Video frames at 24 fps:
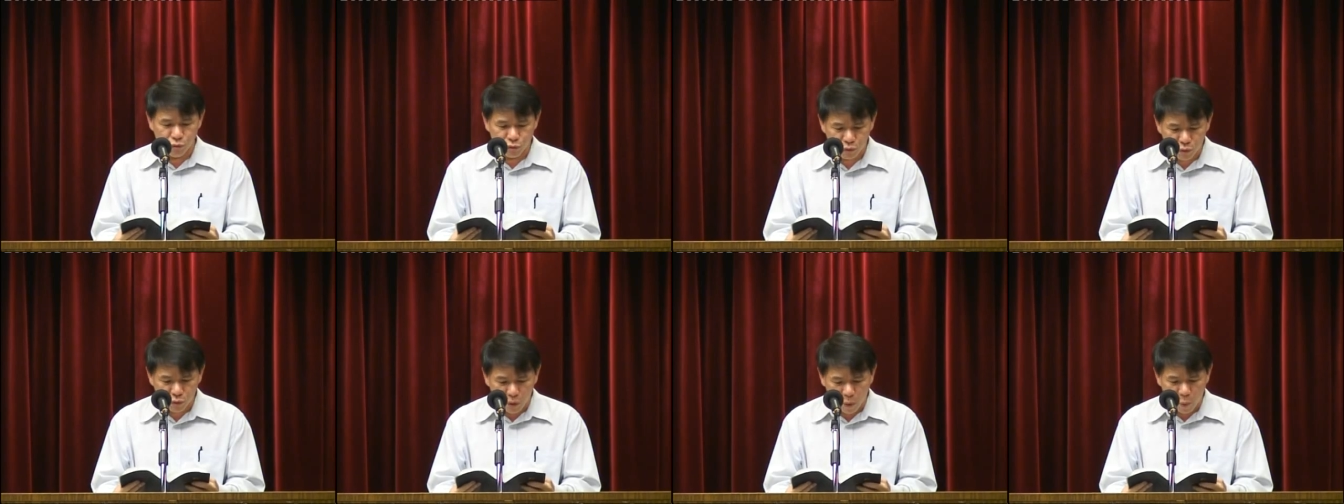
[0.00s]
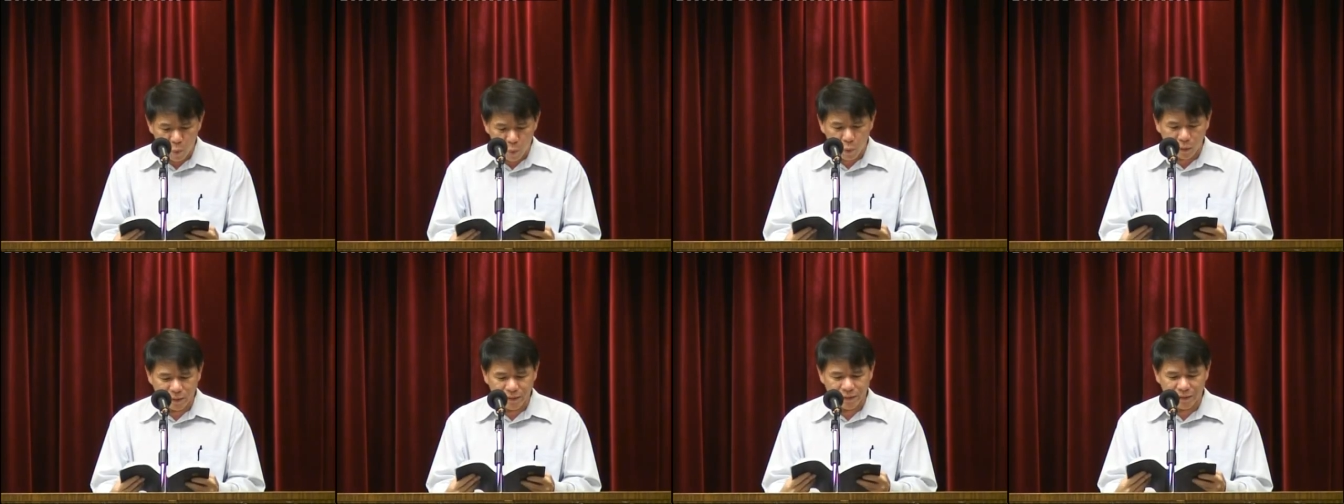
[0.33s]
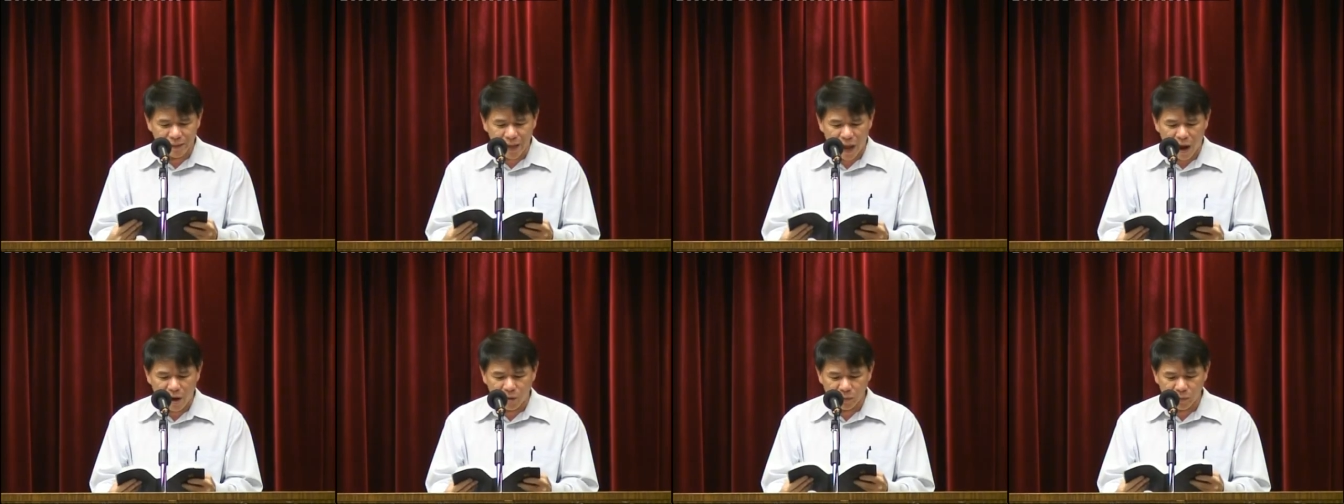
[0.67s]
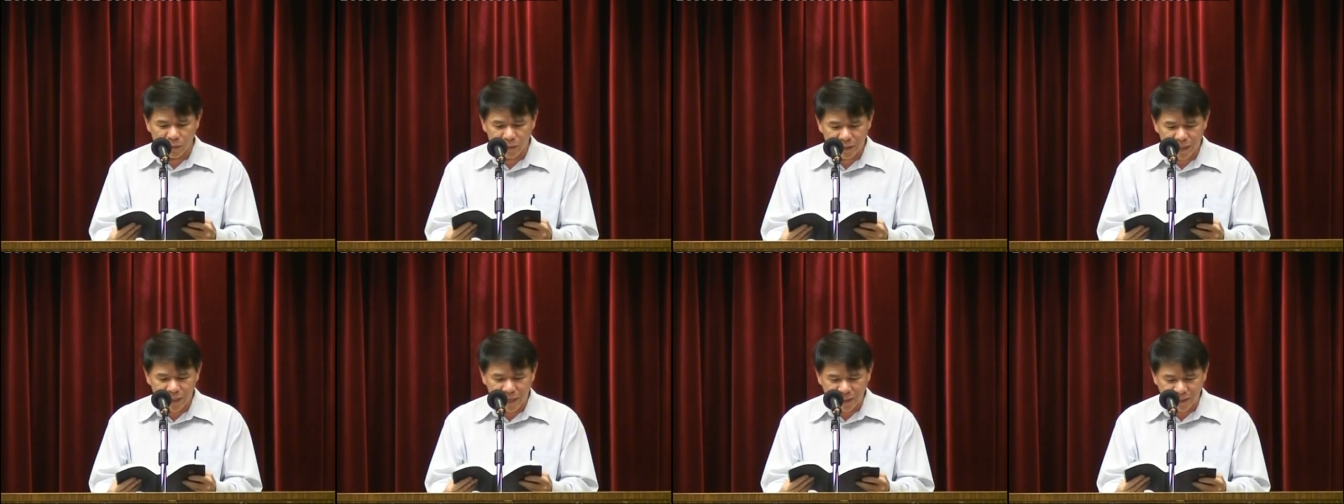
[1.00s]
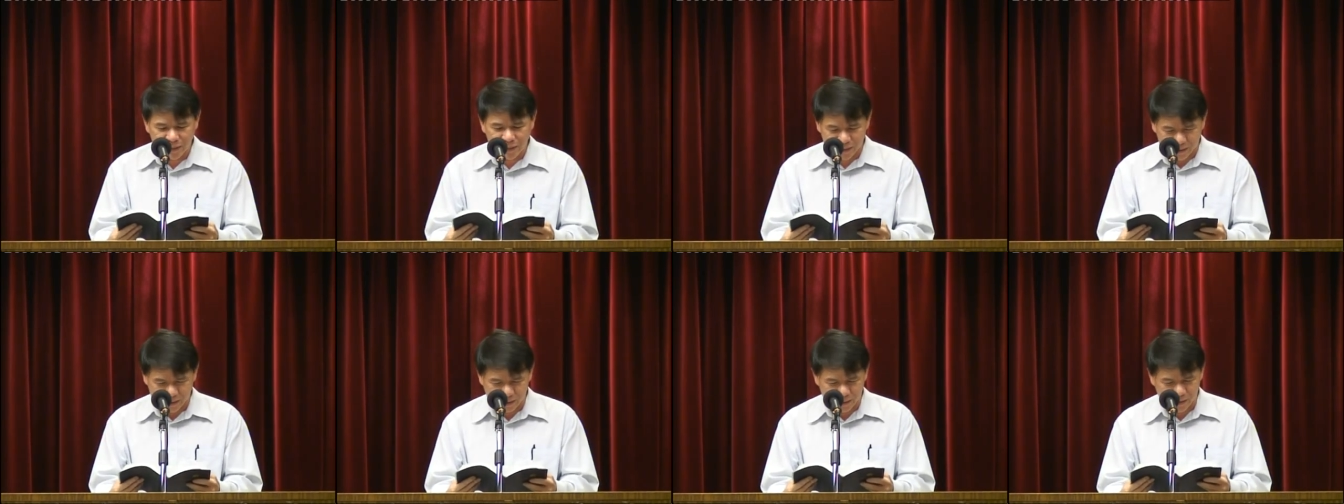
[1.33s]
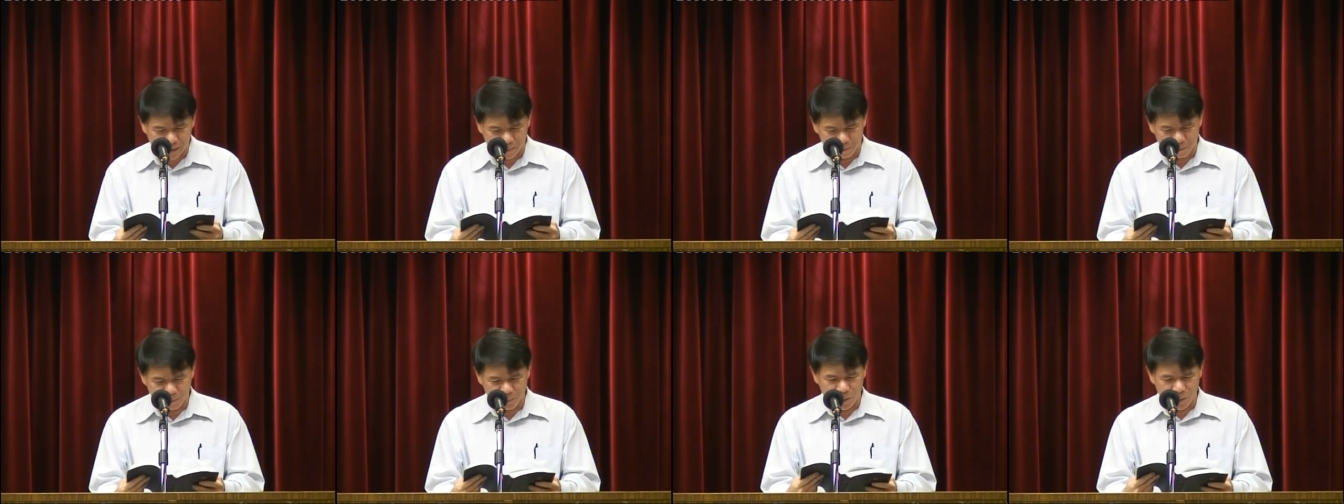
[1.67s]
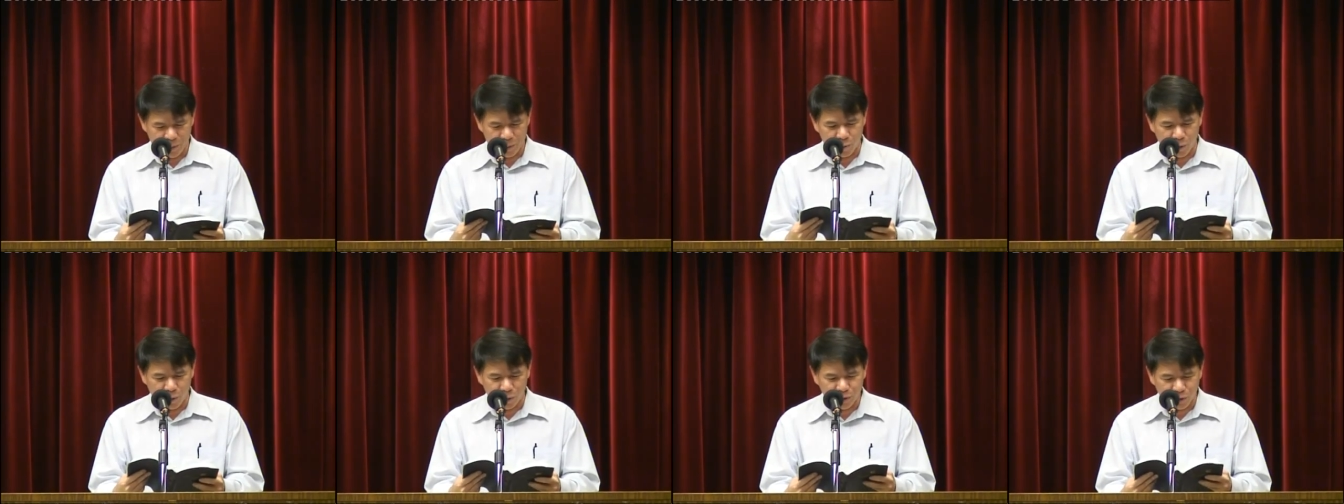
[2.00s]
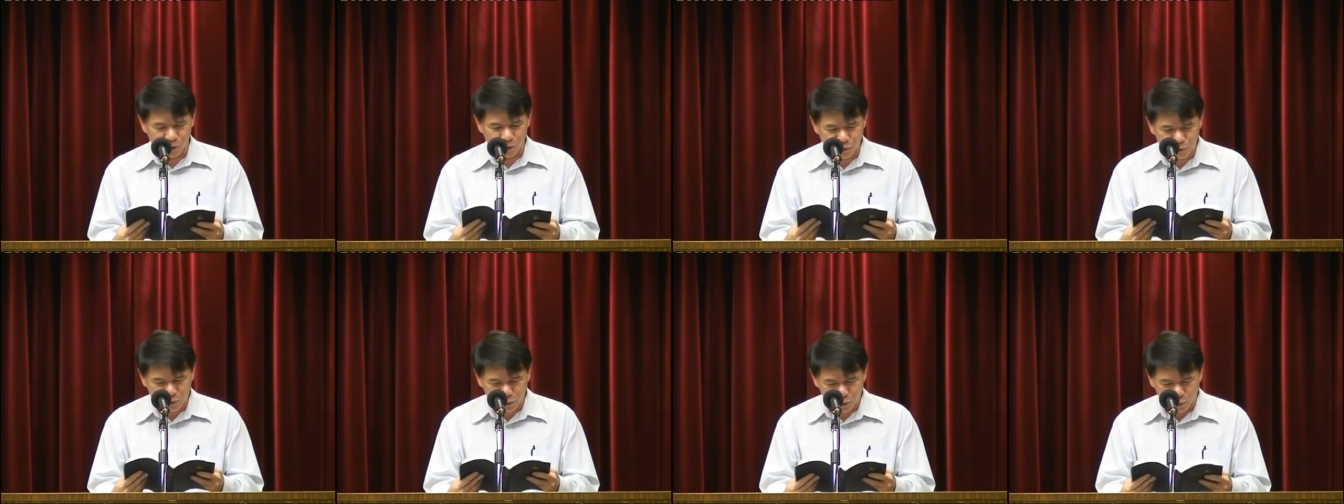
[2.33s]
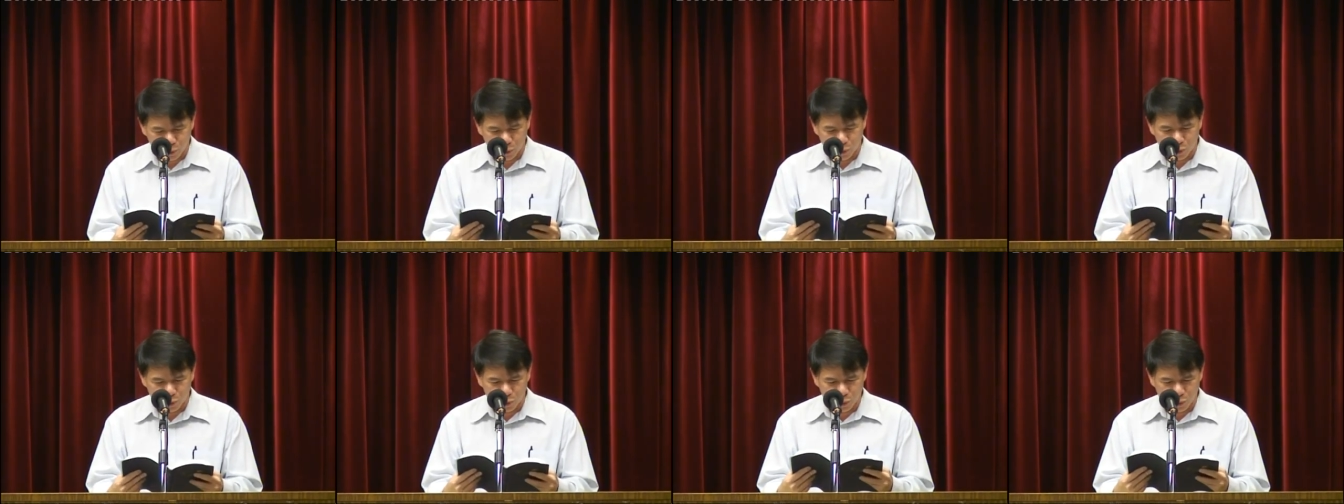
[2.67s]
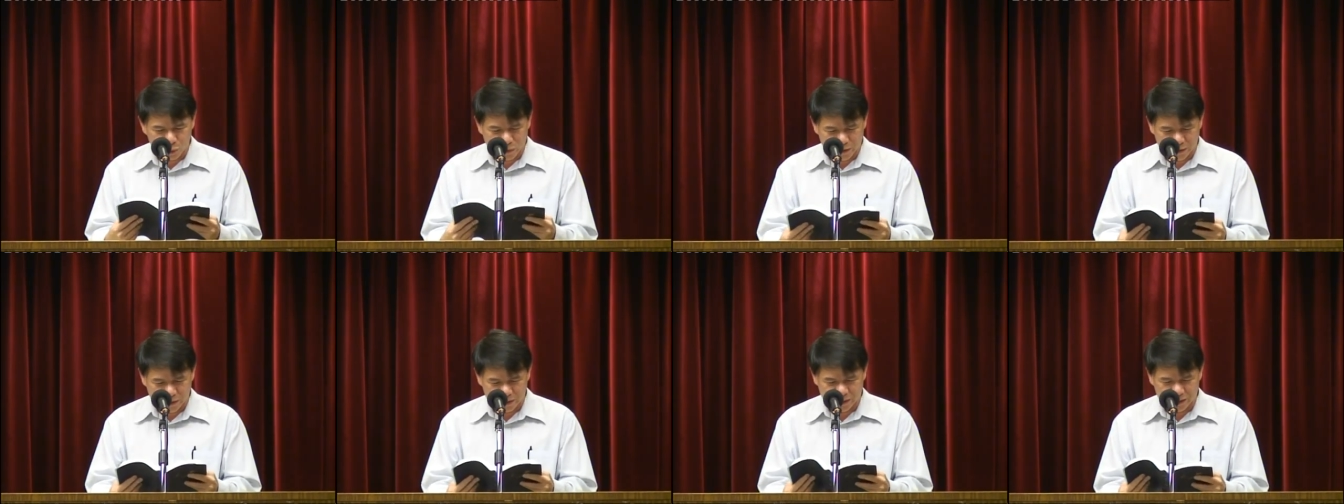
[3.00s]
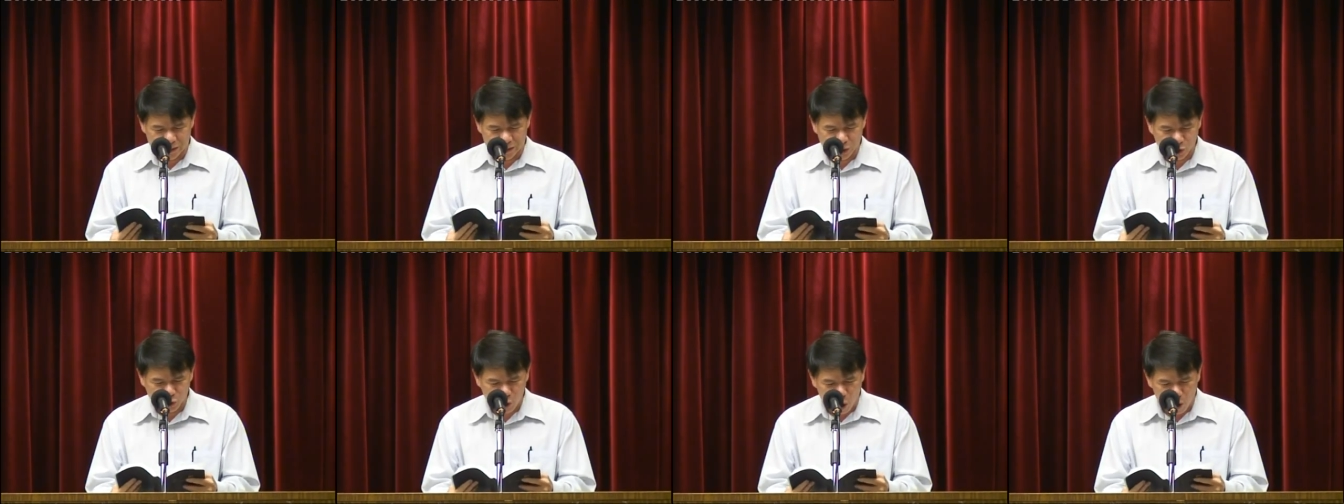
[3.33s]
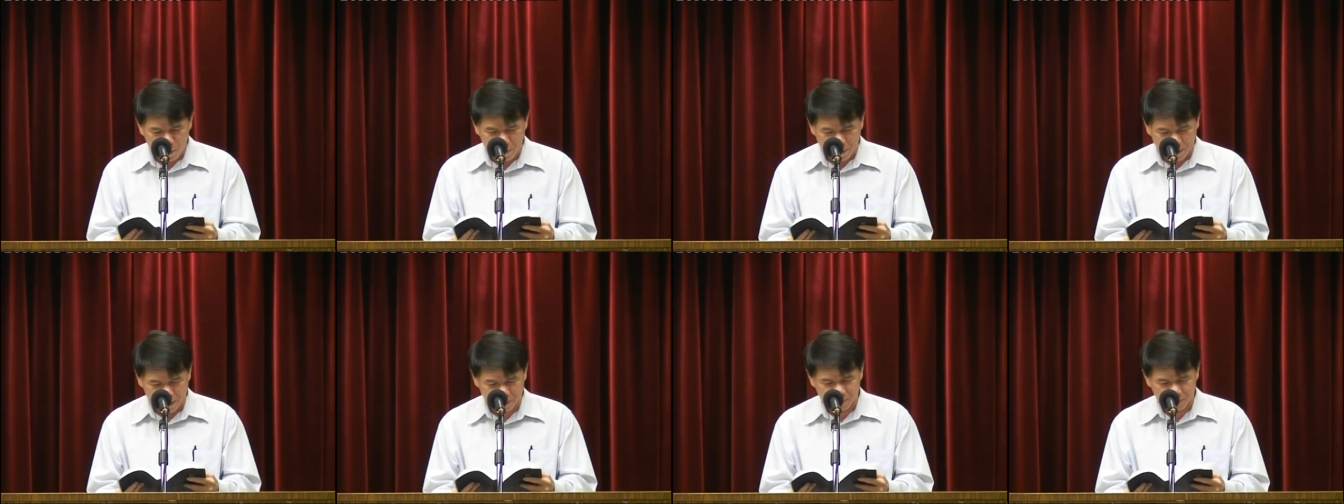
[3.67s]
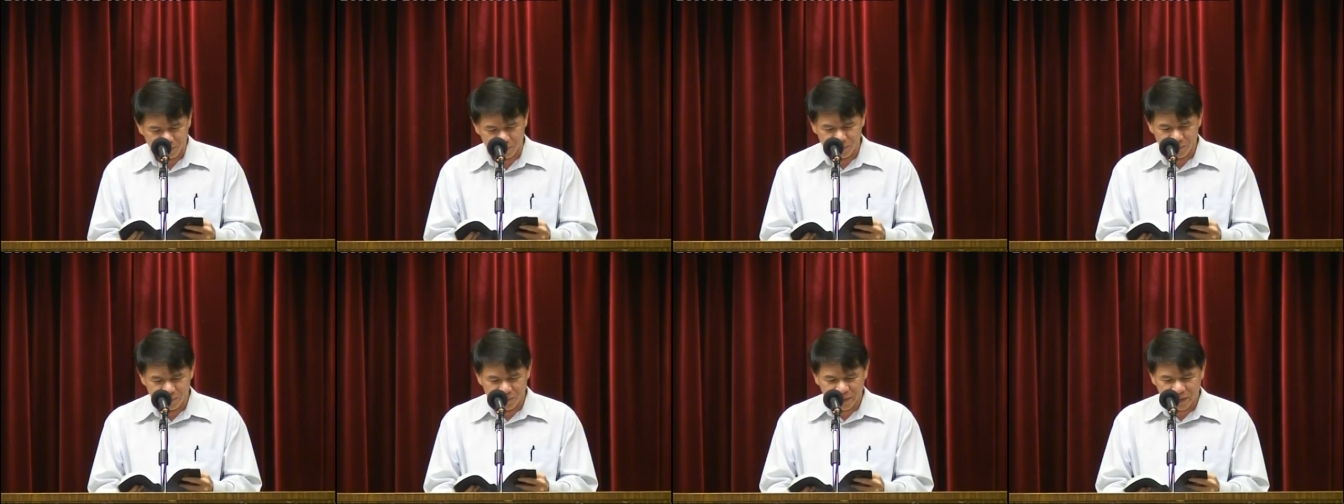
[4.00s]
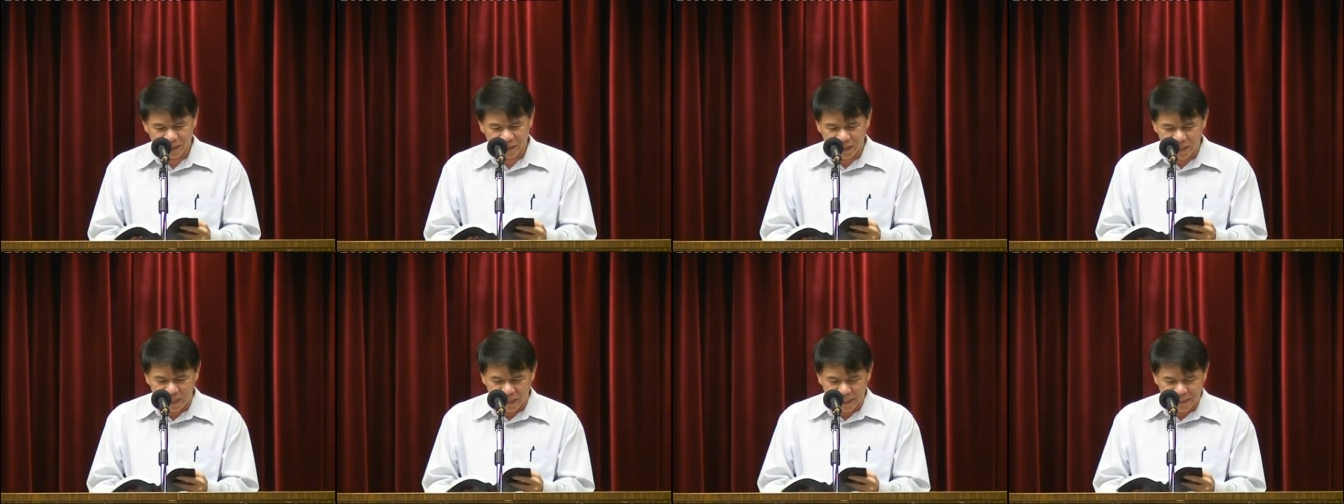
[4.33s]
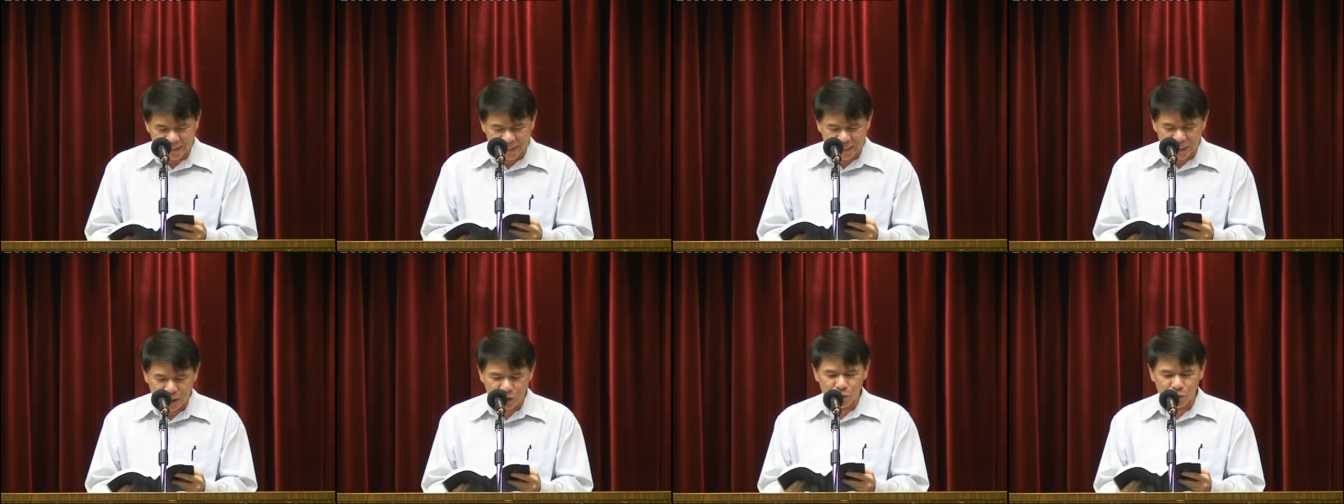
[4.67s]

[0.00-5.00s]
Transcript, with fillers: 说我早先的事，我从古时说明，已经